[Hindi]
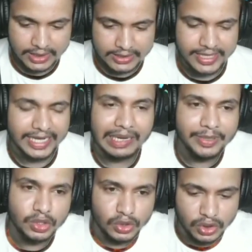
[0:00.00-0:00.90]
देख अभी
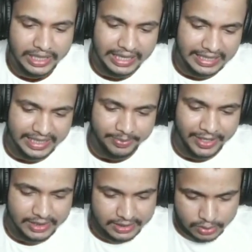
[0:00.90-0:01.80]
200 कर लेते अपन
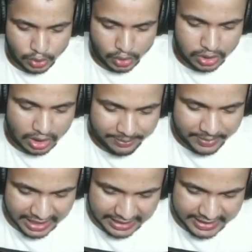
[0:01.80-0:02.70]
200 अटेम्प्ट कर
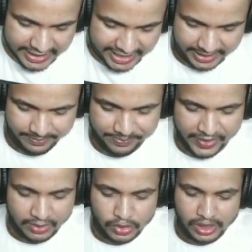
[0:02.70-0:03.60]
लेते ठीक है
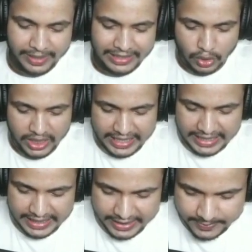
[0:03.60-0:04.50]
उसके बाद गोल्ड निकाल लेंगे